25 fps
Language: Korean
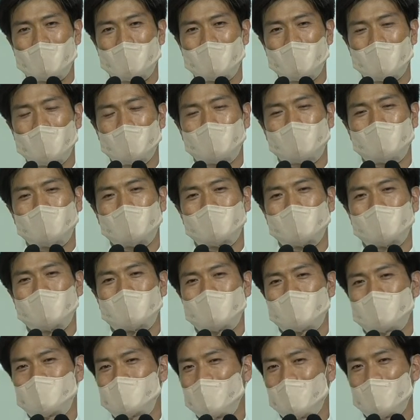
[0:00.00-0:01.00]

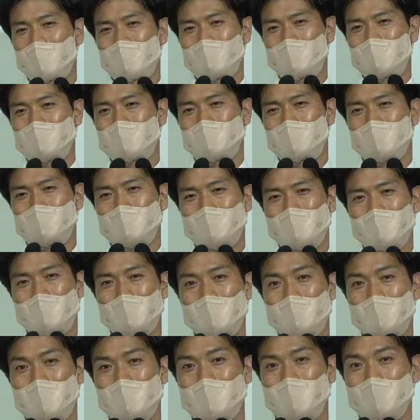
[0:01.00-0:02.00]
일본인들하고 사업에서
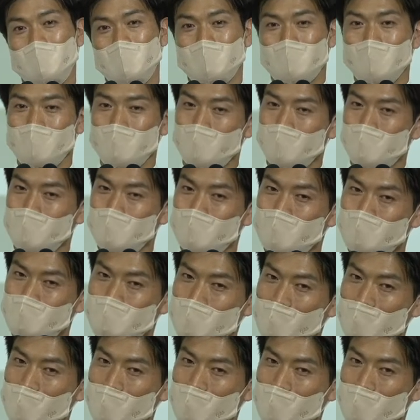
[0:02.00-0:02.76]
어